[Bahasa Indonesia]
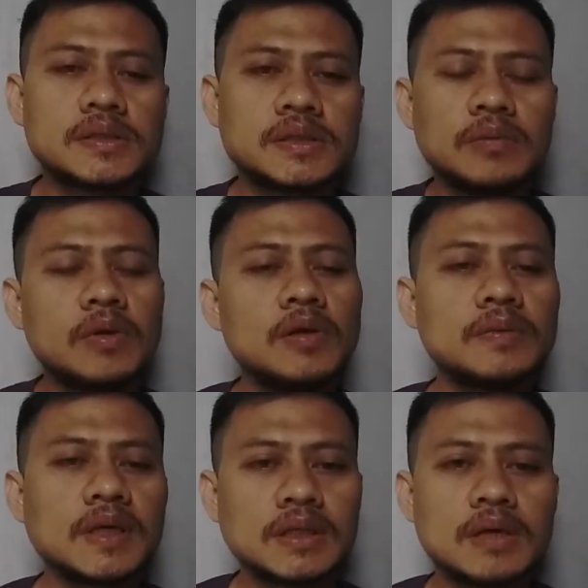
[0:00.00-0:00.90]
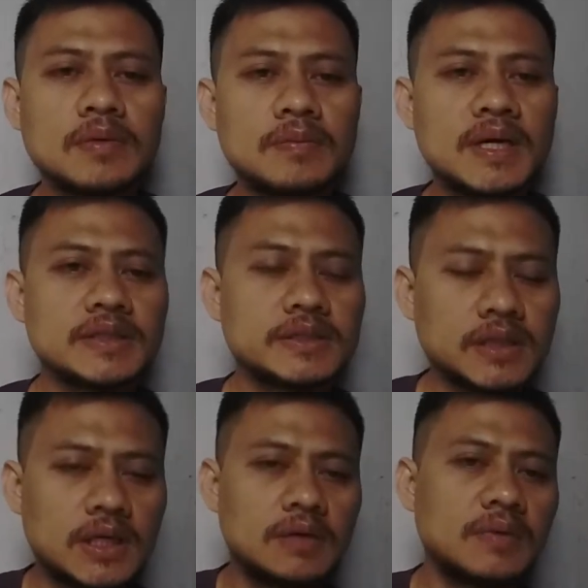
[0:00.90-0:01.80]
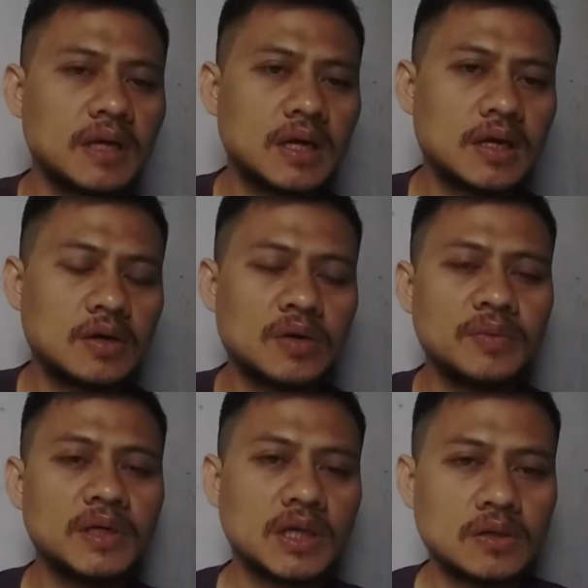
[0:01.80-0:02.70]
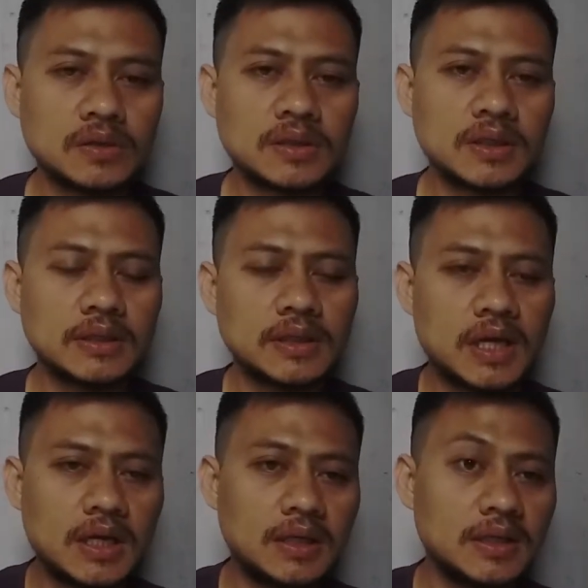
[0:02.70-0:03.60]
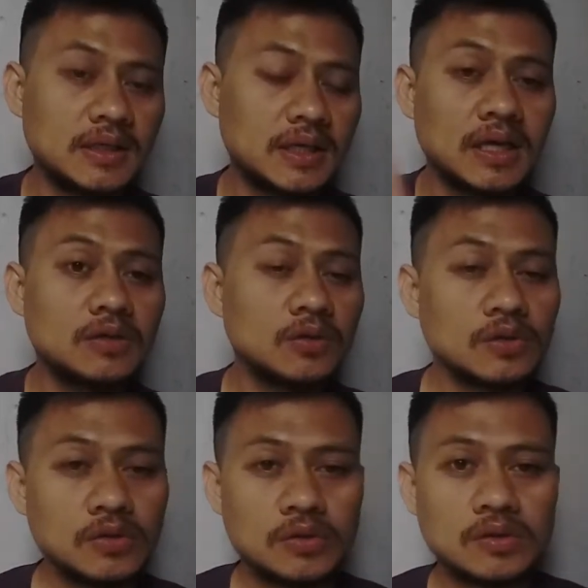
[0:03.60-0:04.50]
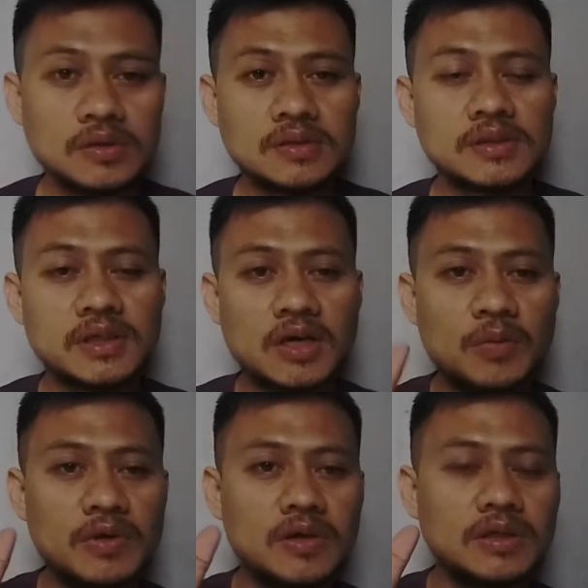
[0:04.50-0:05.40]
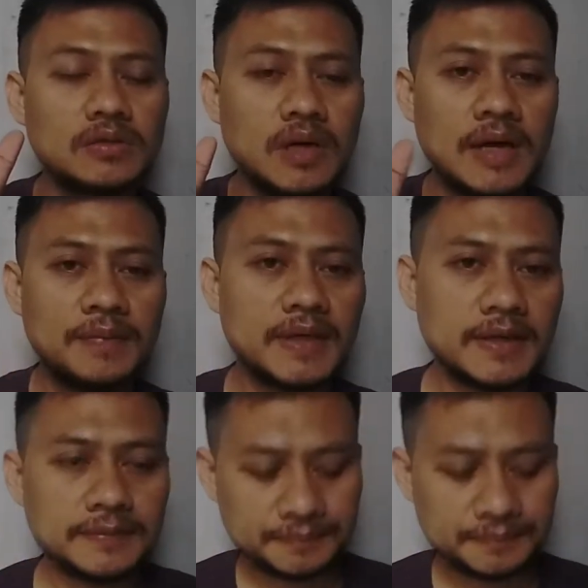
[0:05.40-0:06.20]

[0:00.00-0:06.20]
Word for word: Sebelum kita membahas cara menghilangkan komedo, kita kenalan dulu ya. komedo itu apa ya?